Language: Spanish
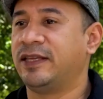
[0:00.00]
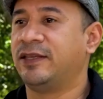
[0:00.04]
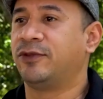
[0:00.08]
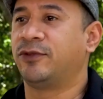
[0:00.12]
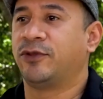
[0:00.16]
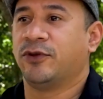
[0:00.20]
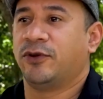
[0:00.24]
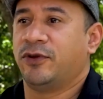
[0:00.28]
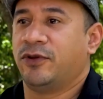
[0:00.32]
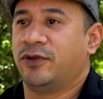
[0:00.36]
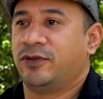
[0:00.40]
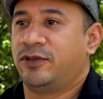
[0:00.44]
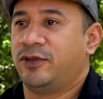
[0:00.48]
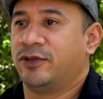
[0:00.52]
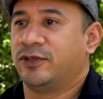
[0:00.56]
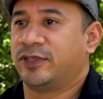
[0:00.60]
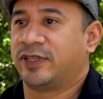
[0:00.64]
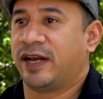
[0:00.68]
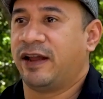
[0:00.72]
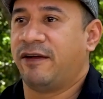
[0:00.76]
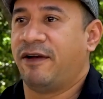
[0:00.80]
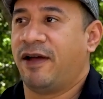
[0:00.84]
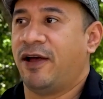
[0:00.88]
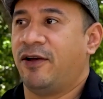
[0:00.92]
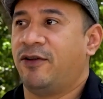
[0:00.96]
Todos los
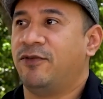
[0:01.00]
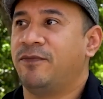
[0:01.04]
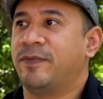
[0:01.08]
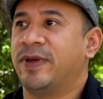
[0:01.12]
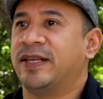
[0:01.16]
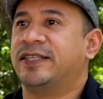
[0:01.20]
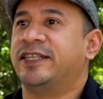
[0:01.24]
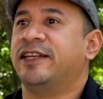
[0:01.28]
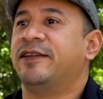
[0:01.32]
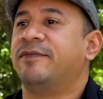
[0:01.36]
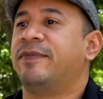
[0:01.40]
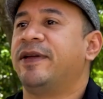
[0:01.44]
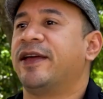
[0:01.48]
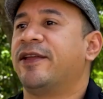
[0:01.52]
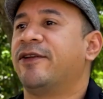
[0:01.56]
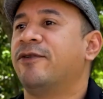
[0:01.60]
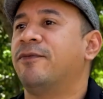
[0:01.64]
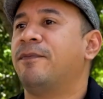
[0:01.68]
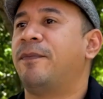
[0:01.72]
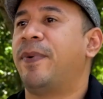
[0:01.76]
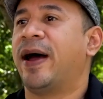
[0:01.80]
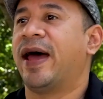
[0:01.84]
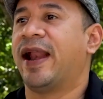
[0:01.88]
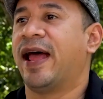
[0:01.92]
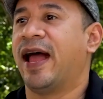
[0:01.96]
trabajos me
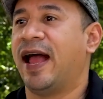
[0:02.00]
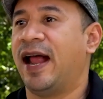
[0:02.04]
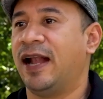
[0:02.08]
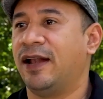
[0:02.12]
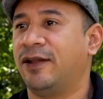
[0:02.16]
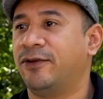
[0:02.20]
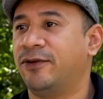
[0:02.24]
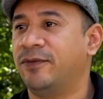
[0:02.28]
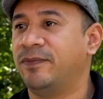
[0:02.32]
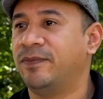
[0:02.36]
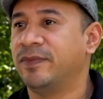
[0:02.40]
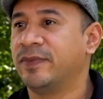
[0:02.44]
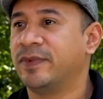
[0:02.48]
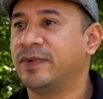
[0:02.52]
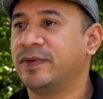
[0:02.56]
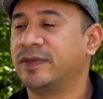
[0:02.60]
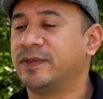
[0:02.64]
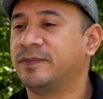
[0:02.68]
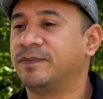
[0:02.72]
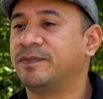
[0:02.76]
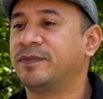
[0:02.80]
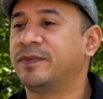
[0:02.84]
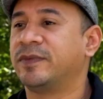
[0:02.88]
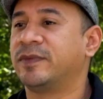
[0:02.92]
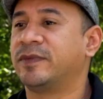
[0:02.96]
sirvieron para algo,
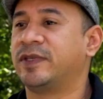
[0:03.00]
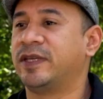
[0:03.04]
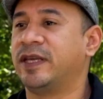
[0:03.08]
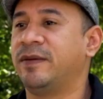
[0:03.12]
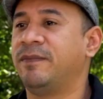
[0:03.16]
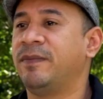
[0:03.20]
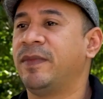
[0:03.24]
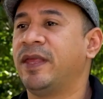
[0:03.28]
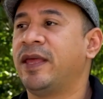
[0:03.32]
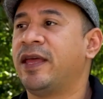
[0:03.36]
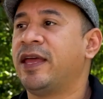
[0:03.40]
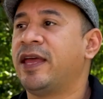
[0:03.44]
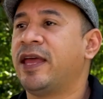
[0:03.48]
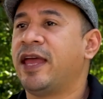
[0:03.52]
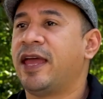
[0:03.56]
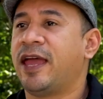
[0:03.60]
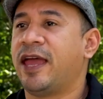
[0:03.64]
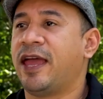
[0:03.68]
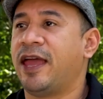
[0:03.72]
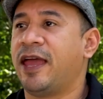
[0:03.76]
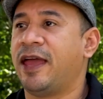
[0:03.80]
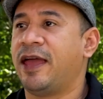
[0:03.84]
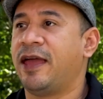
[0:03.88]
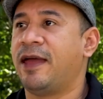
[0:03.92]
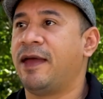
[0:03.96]
¿sí?
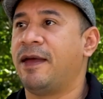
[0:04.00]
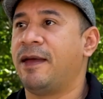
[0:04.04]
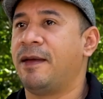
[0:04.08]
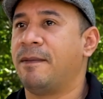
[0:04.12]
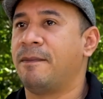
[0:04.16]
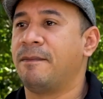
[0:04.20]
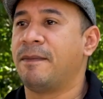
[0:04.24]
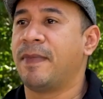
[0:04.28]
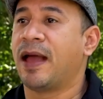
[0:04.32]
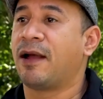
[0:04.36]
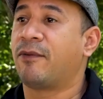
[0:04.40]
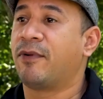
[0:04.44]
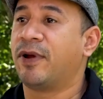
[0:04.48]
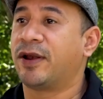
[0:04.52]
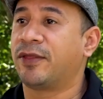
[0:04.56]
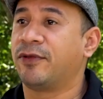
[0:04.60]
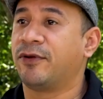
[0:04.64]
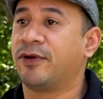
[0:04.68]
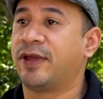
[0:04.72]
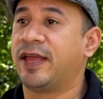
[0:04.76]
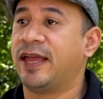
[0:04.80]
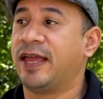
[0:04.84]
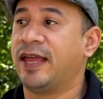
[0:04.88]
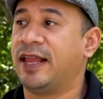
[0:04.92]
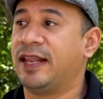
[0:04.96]
Eh, me
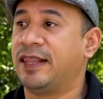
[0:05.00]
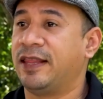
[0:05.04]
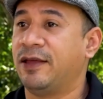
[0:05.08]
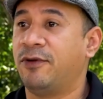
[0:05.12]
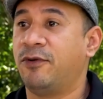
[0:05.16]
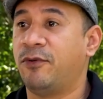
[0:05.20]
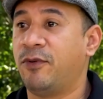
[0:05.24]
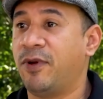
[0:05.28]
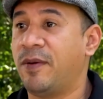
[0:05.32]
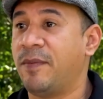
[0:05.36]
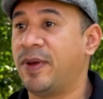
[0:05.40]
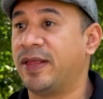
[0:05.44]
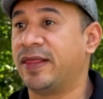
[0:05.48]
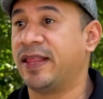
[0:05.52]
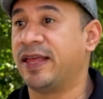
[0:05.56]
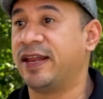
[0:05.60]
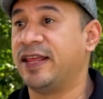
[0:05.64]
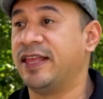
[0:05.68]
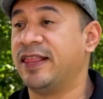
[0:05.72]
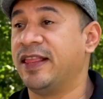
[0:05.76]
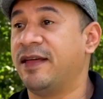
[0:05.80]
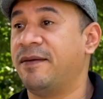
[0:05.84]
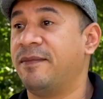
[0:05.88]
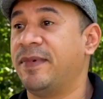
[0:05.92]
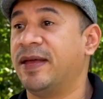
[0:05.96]
acuerdo que el de jugo de
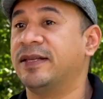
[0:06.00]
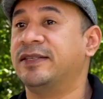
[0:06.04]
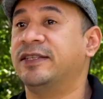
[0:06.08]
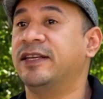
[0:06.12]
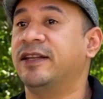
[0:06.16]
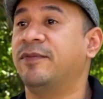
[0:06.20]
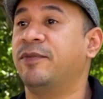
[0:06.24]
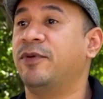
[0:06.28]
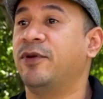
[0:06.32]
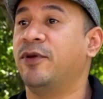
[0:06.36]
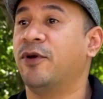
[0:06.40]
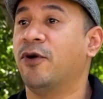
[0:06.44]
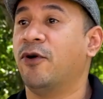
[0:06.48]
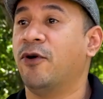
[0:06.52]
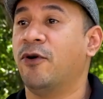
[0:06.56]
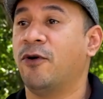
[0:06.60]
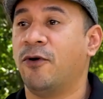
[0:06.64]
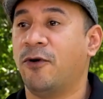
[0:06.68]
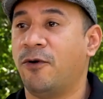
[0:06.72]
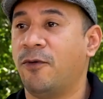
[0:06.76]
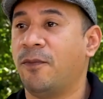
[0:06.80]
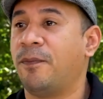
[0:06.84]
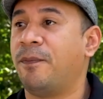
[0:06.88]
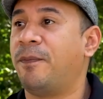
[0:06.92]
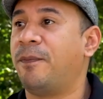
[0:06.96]
mandarina me
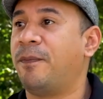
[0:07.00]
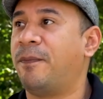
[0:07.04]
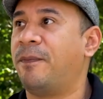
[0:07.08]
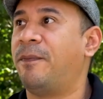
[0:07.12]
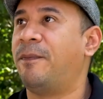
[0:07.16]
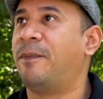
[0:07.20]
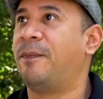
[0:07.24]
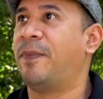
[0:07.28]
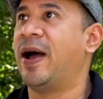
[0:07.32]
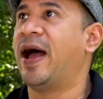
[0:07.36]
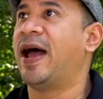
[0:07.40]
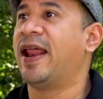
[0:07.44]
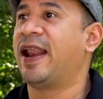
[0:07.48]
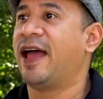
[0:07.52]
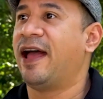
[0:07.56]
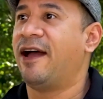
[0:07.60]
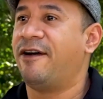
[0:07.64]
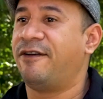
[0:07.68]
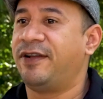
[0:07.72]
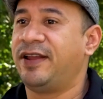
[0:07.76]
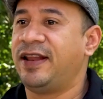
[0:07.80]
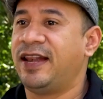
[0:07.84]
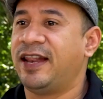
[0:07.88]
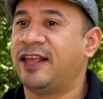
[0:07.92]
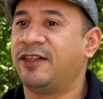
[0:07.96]
sirvió para
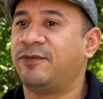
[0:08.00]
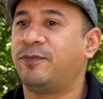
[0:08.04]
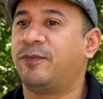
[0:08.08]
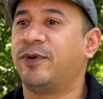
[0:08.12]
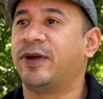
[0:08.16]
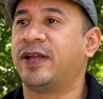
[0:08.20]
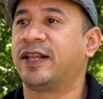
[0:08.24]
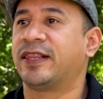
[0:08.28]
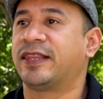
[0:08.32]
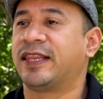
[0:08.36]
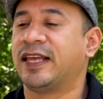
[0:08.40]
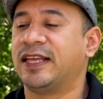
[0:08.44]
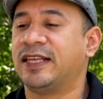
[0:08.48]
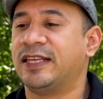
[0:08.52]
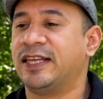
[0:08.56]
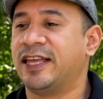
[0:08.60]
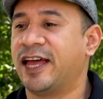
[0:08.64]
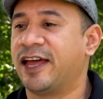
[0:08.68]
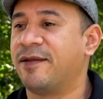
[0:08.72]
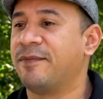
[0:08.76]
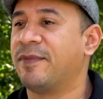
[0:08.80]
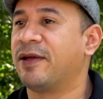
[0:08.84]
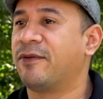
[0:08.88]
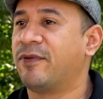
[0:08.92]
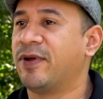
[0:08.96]
abrir las puertas y
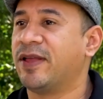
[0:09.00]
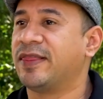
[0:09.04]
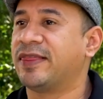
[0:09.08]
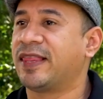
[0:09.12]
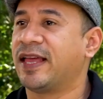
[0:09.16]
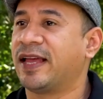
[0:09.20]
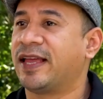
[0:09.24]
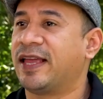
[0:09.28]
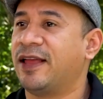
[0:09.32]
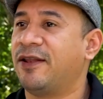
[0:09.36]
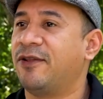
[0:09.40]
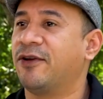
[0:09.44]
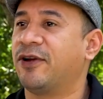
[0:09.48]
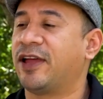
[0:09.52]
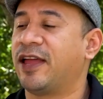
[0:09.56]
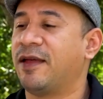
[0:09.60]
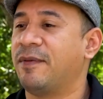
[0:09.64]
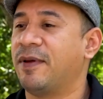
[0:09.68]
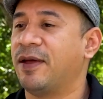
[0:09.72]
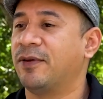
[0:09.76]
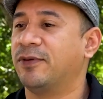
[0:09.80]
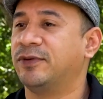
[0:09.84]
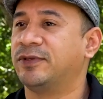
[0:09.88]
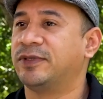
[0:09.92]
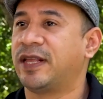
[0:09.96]
darme cuenta que lo que
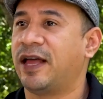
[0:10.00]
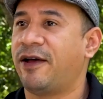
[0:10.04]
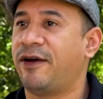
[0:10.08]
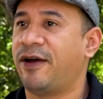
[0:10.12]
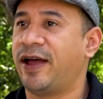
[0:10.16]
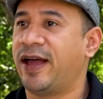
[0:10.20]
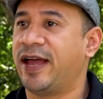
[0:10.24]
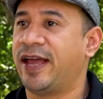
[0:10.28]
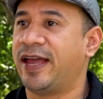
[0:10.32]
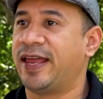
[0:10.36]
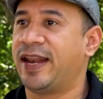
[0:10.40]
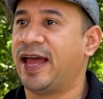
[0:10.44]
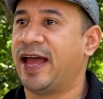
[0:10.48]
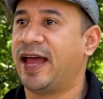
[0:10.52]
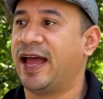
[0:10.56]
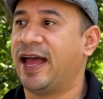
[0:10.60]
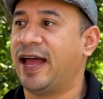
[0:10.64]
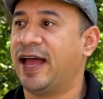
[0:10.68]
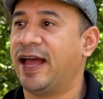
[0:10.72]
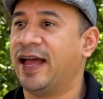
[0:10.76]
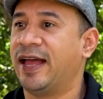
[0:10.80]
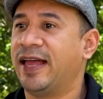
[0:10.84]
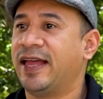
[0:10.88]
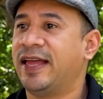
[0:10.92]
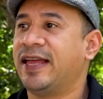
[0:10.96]
me gustaba
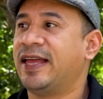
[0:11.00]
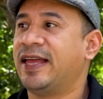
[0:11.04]
era